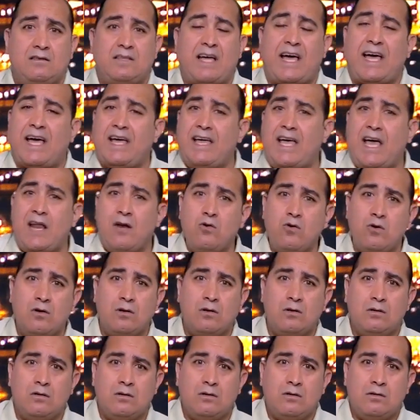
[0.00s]
تخيلوا
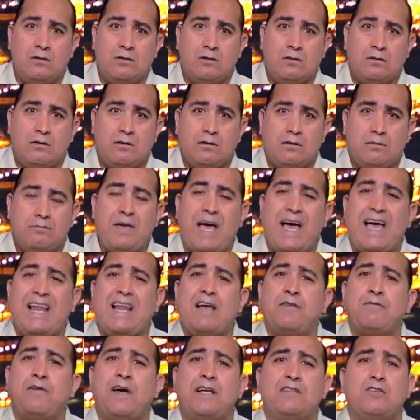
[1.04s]
ده
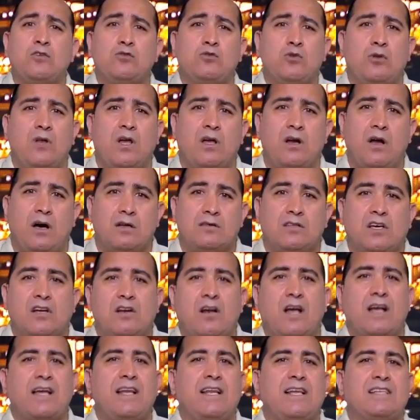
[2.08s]
الافات الدولارات
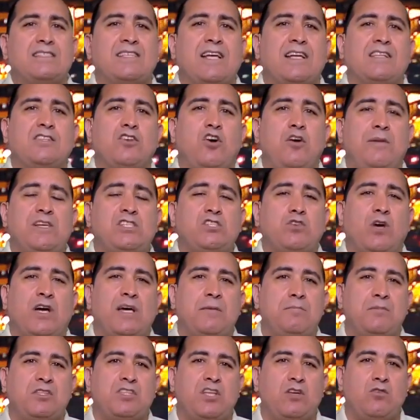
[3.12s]
الراجل لاسارتي هو ماشي واخد
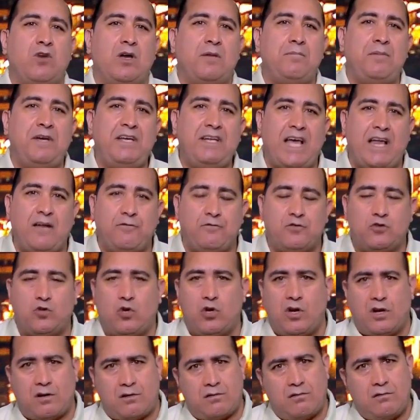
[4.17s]
240 الف
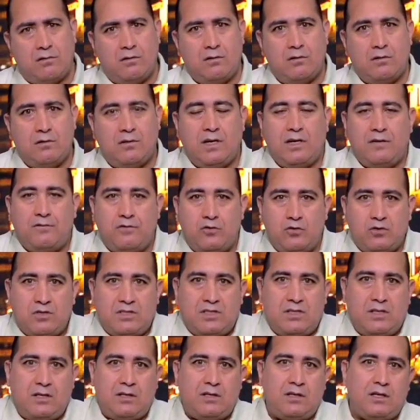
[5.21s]
دولار الفلوس
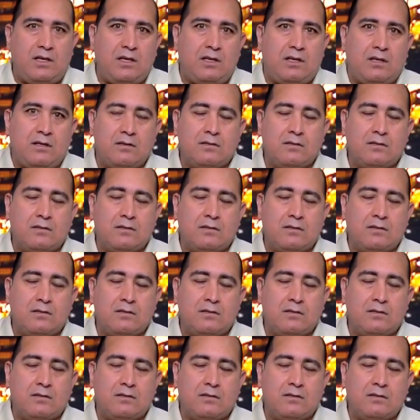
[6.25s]
دي ايه